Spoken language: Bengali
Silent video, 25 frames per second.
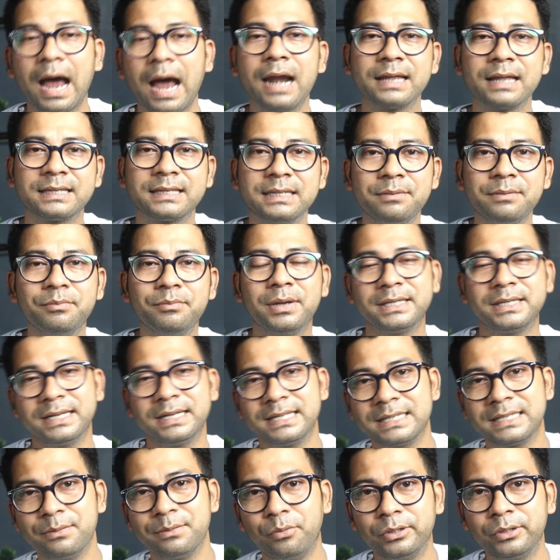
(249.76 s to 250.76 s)
আর এস এম বা জেড
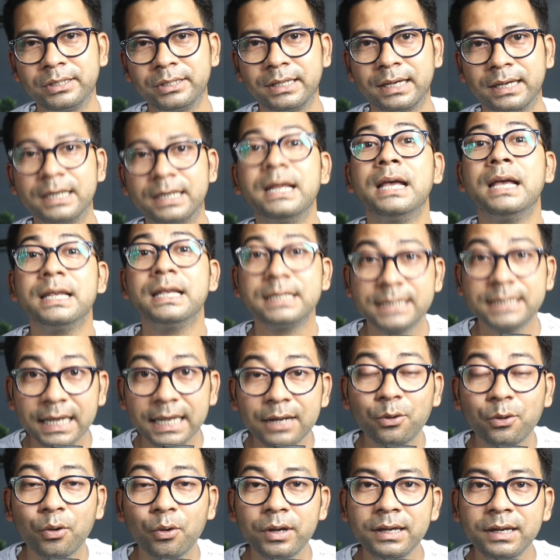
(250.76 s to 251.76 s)
এস এম বলতে থাকেন
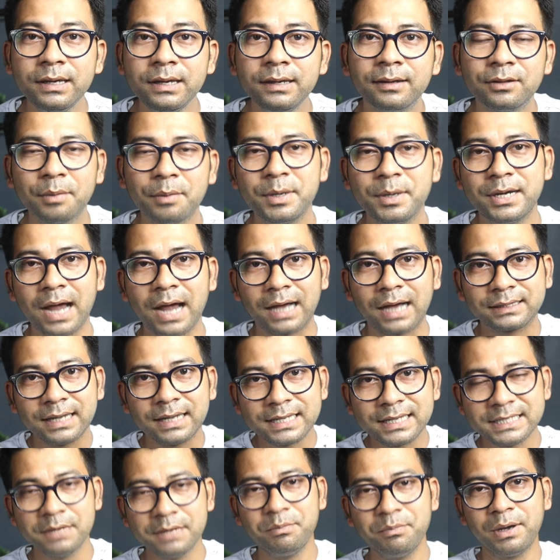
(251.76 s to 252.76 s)
সেল কই তো আমি ডাক্তার
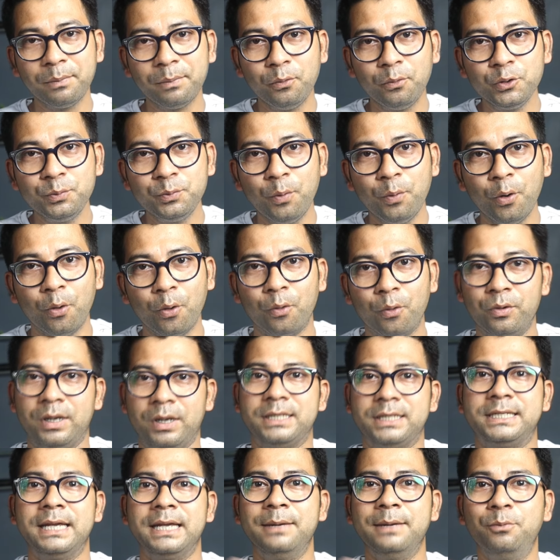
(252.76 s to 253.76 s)
চেম্বার বুঝবো না
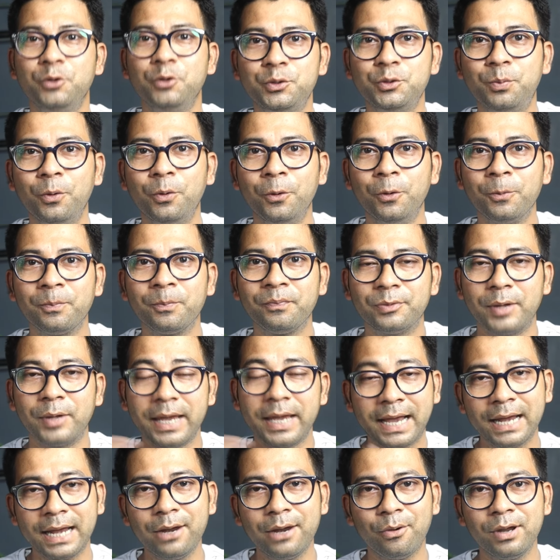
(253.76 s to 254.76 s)
সেল বুঝবো তো
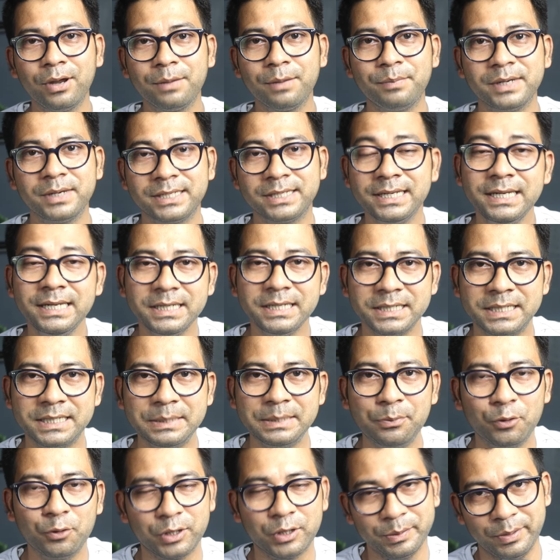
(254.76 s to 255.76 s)
এখানে অনেক বেশি
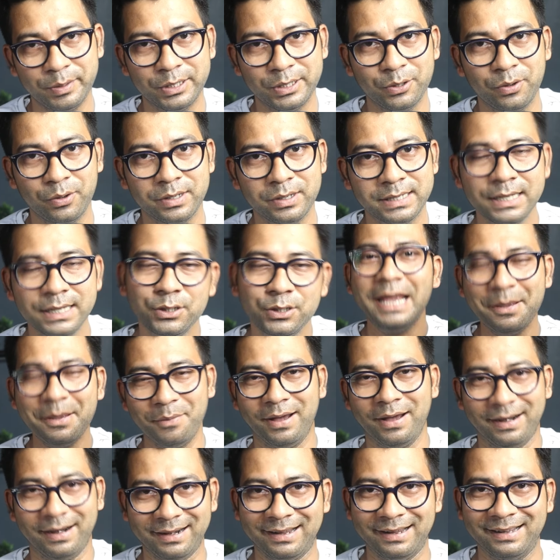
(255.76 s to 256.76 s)
ডিমোটিভেট হয়ে যায়
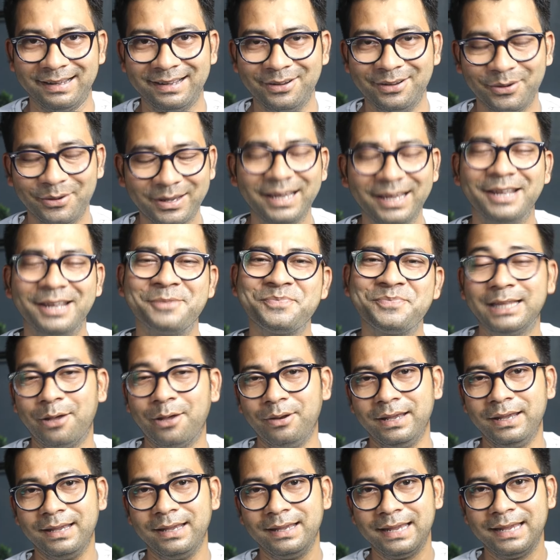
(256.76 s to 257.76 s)
এমআররা ওকে
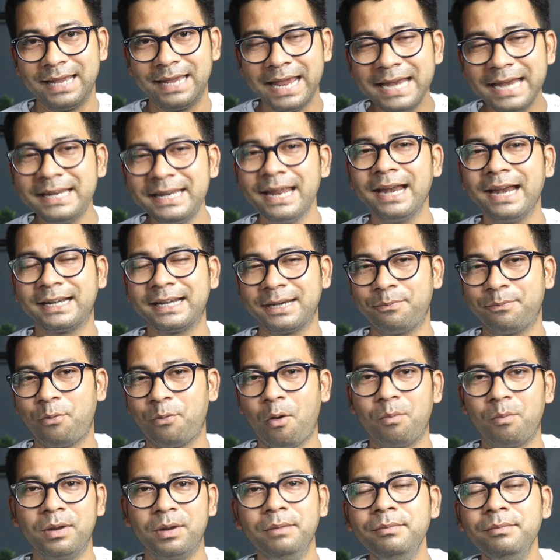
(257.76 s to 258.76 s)
তাহলে এটাই একটা
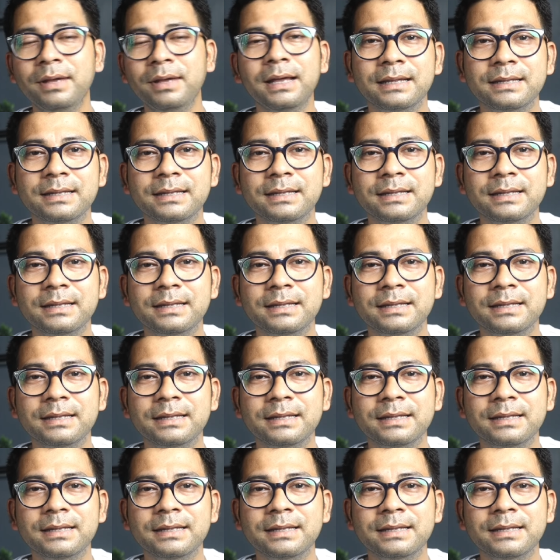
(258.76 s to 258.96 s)
প্রবলেম